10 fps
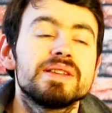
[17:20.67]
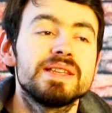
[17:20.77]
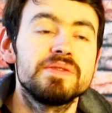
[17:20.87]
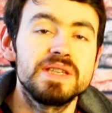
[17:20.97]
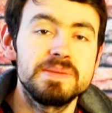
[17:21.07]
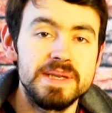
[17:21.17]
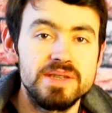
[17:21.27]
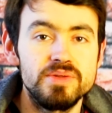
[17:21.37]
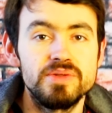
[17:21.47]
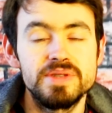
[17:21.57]
d'effets
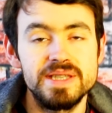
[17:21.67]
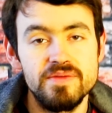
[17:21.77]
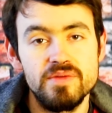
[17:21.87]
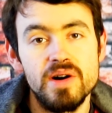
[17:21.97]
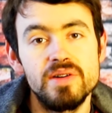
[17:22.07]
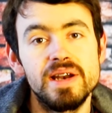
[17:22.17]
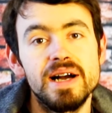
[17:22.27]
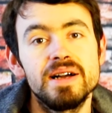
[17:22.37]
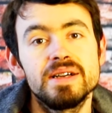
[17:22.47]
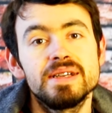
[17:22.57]
spéciaux de Steve Wang là,